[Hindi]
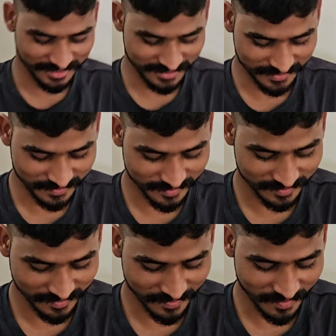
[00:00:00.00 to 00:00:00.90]
चाहेगा भाई
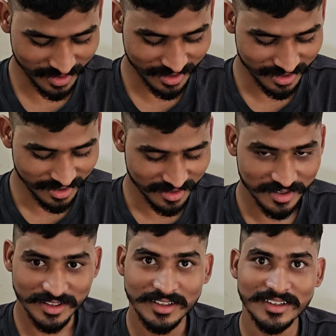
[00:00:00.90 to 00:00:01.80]

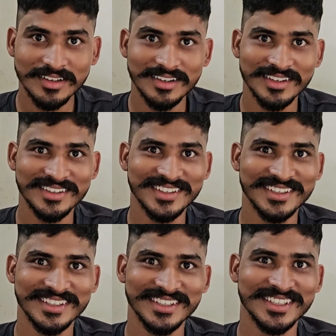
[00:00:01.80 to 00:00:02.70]
तेरा नाम निक्कू
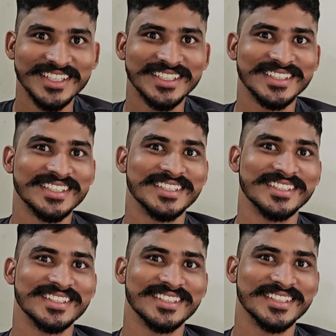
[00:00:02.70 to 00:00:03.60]
मिकू भूल जुमाए
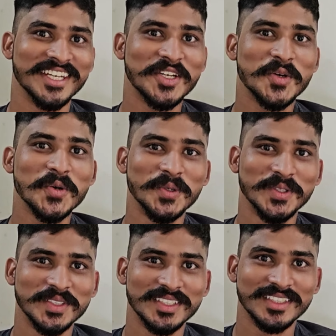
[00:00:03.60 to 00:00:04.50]
बारी
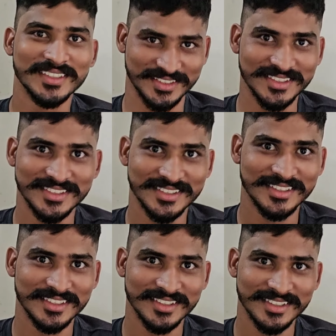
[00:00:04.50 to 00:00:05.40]
निक्कू
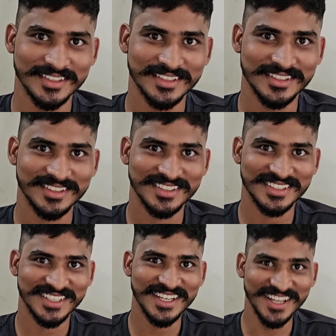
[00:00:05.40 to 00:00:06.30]
सिंगर था था
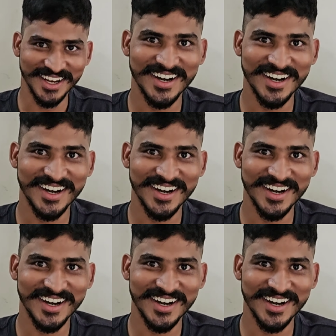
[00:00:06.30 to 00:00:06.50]
निक्कू